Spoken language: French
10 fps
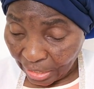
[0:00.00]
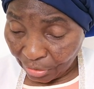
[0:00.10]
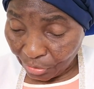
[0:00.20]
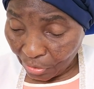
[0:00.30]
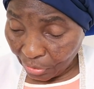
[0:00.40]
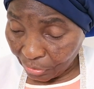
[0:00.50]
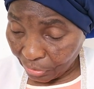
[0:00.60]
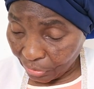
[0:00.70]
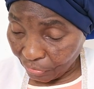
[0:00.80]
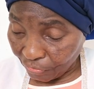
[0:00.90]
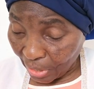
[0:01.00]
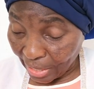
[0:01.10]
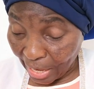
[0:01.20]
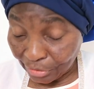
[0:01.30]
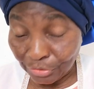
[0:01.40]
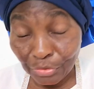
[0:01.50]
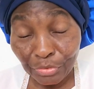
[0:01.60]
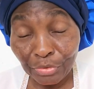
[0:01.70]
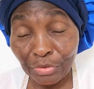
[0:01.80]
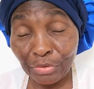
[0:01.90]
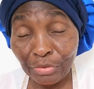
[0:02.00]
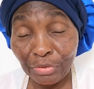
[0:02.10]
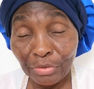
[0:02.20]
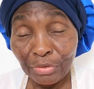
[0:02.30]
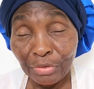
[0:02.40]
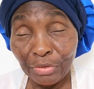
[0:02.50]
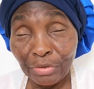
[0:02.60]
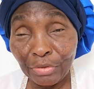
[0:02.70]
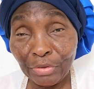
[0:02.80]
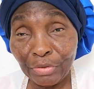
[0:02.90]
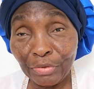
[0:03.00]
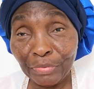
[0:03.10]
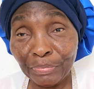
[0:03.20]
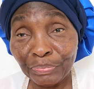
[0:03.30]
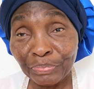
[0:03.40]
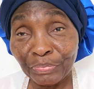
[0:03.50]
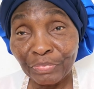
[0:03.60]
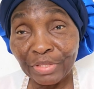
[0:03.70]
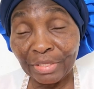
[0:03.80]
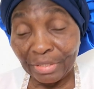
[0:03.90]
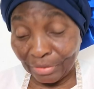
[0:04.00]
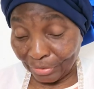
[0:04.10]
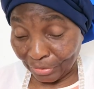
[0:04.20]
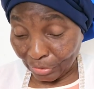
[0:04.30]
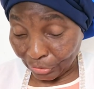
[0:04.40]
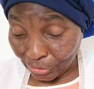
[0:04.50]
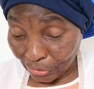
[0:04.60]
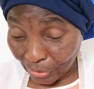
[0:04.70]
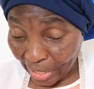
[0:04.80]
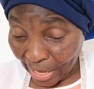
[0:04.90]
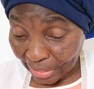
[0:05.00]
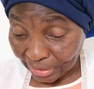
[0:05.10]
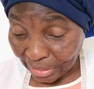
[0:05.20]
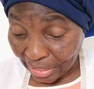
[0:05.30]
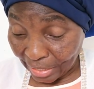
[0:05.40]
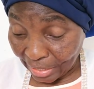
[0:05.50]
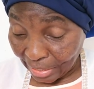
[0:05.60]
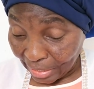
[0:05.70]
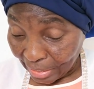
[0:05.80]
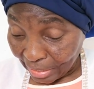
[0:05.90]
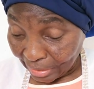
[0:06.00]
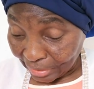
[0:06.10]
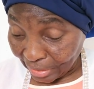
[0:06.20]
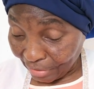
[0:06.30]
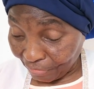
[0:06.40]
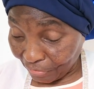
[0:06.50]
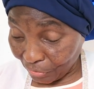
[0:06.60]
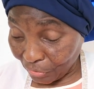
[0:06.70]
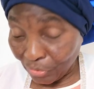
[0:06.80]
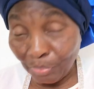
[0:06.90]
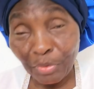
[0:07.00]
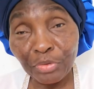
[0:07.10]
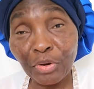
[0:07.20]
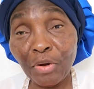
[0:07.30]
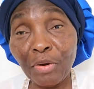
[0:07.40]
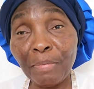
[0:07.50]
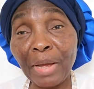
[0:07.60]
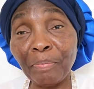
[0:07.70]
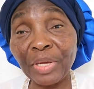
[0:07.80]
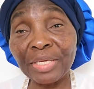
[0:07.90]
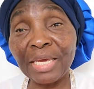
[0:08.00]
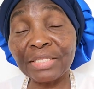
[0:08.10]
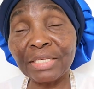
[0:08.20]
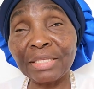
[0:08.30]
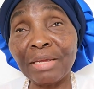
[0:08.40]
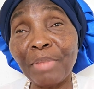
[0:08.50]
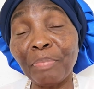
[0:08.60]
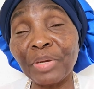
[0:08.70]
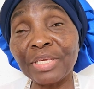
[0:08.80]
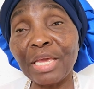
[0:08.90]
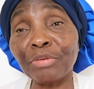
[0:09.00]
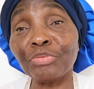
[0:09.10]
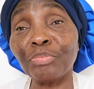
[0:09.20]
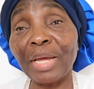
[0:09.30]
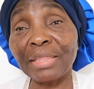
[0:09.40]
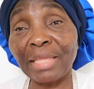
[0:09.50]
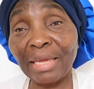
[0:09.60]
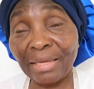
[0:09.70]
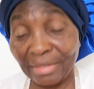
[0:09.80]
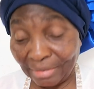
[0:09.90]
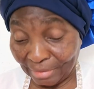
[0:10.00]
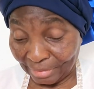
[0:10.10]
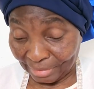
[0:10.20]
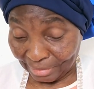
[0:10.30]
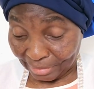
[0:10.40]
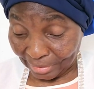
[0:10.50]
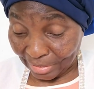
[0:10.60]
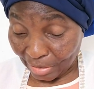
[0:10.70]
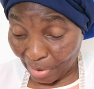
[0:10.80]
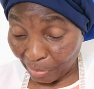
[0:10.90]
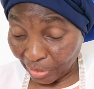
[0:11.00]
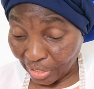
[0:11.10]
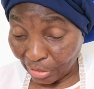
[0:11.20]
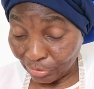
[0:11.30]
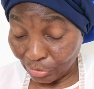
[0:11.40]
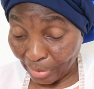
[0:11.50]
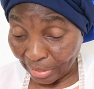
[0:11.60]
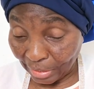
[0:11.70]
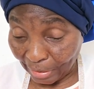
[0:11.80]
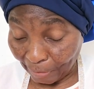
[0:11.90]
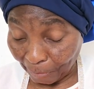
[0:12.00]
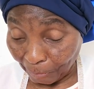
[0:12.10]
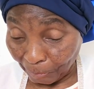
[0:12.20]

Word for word: Et donc euh, voilà ce que euh, ce jour-là j'ai vécu pendant ma prière. C'était ma prière du matin. C'était ma prière du matin.